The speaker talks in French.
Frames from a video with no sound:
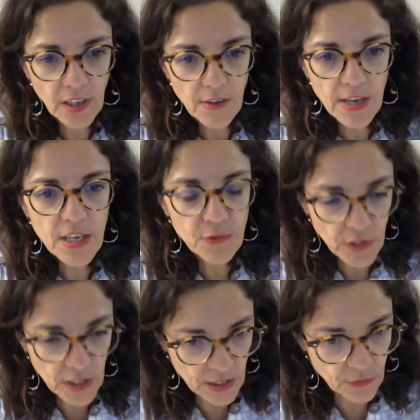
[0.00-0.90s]
travail
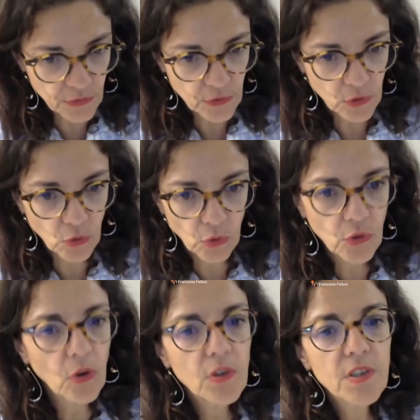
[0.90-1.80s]
effectif
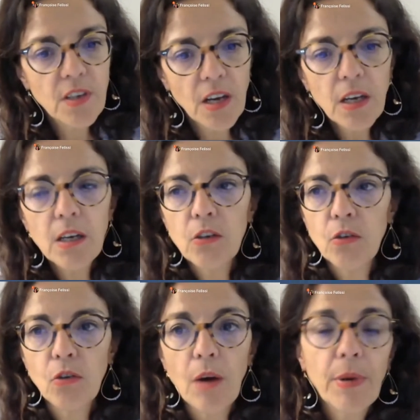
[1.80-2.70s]
donc ça
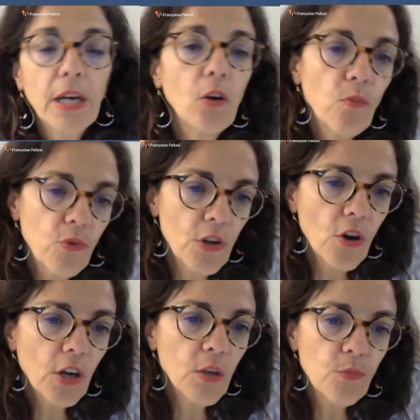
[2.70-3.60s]
après
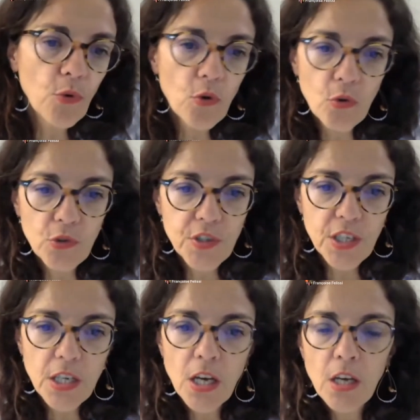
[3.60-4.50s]
l'employeur il peut
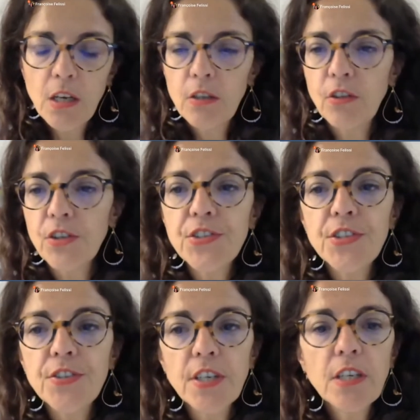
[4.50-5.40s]
aussi
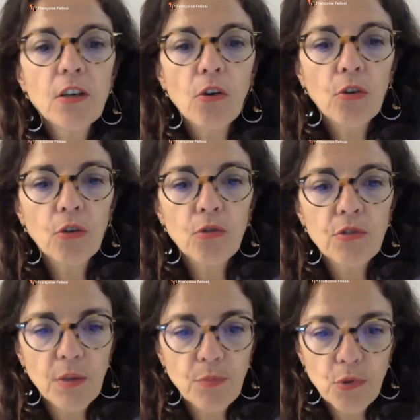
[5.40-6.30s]
décider que
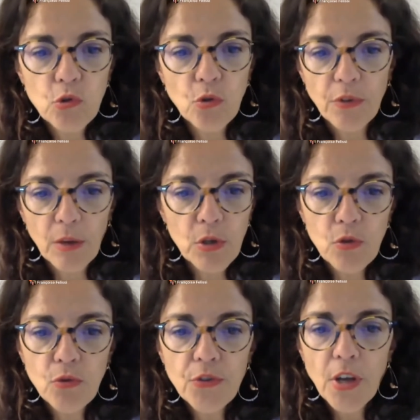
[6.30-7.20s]
cette pause de 20
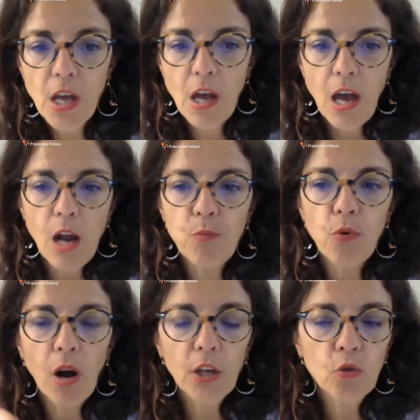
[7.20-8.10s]
minutes elle
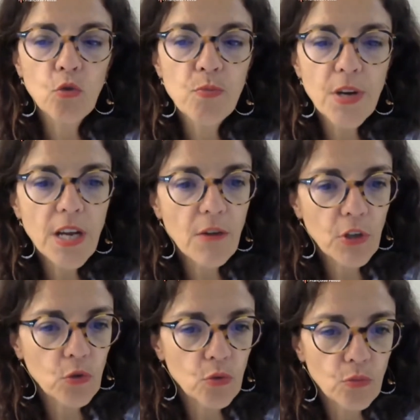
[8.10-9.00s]
pourra être couplée
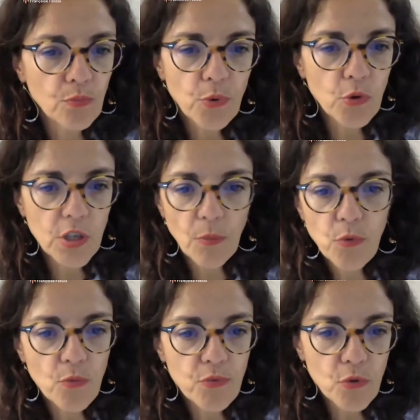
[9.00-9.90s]
avec une pause un
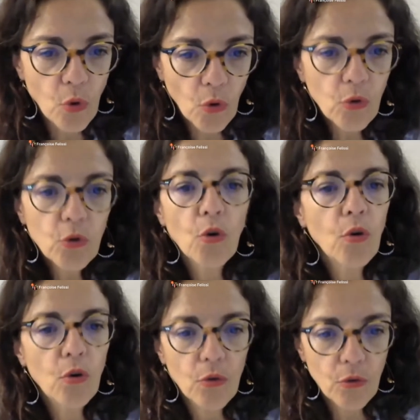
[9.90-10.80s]
peu plus longue.
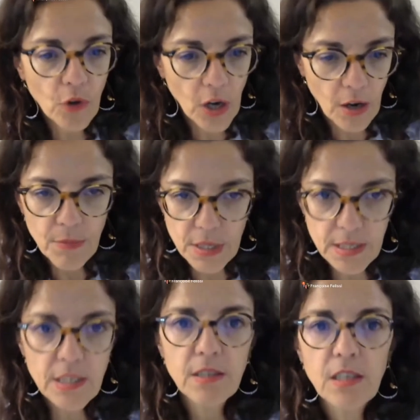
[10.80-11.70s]
Euh, voilà. Mais
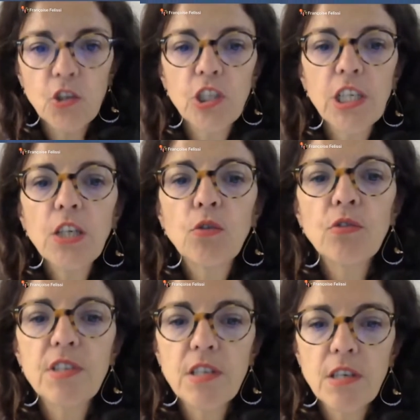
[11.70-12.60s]
sachez que
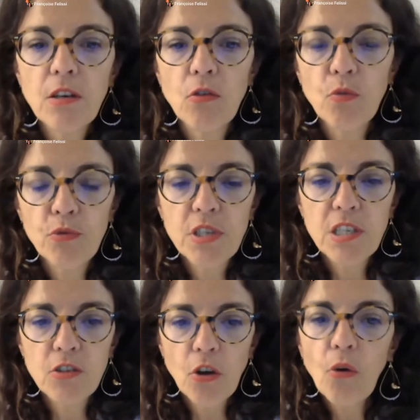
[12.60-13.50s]
c'est au bout de
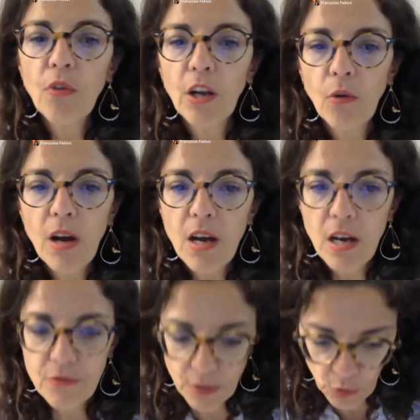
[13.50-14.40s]
6 heures, on a le droit
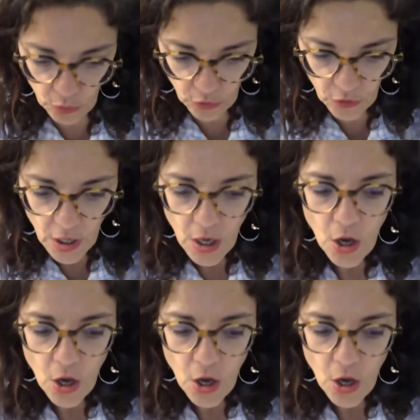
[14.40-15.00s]
à 20 minutes.